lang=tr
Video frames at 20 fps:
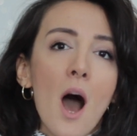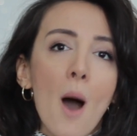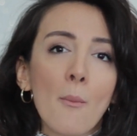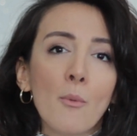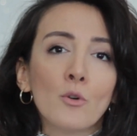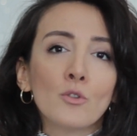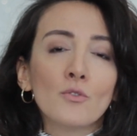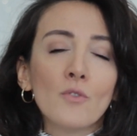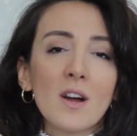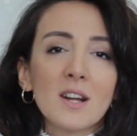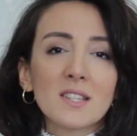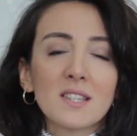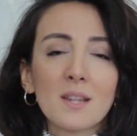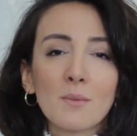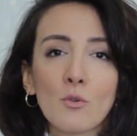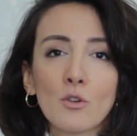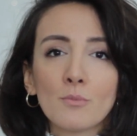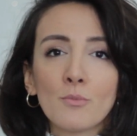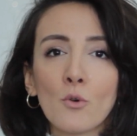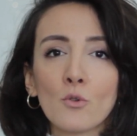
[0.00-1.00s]
Ama
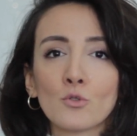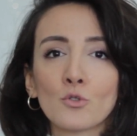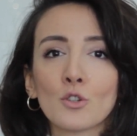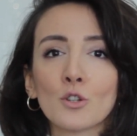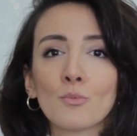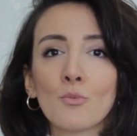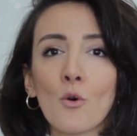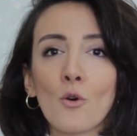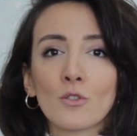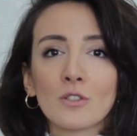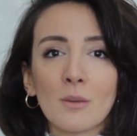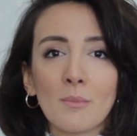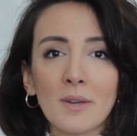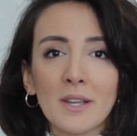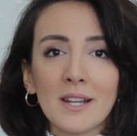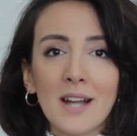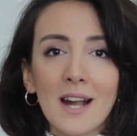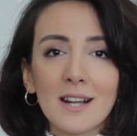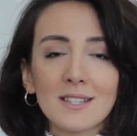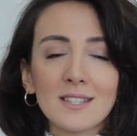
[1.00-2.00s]
üniversitede böyle bir özgür bir ortama
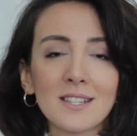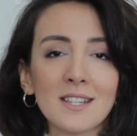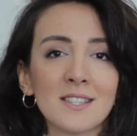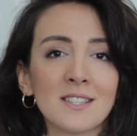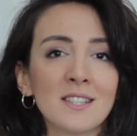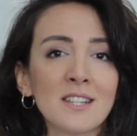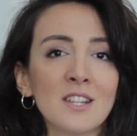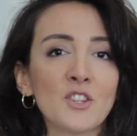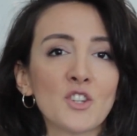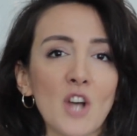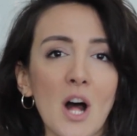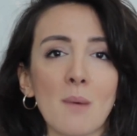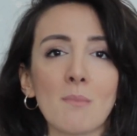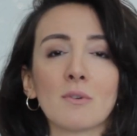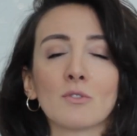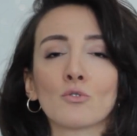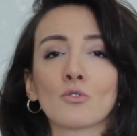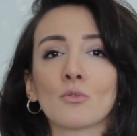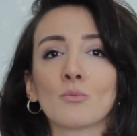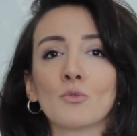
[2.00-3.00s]
girersin ya zil
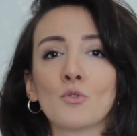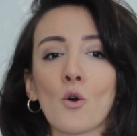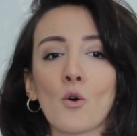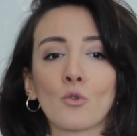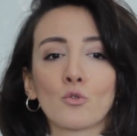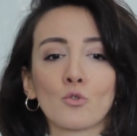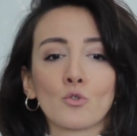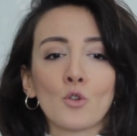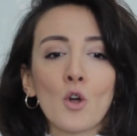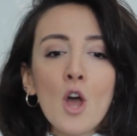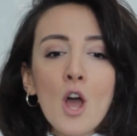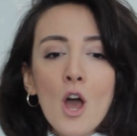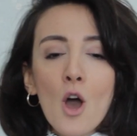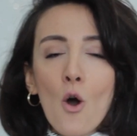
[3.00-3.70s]
çalma durumu yoktur.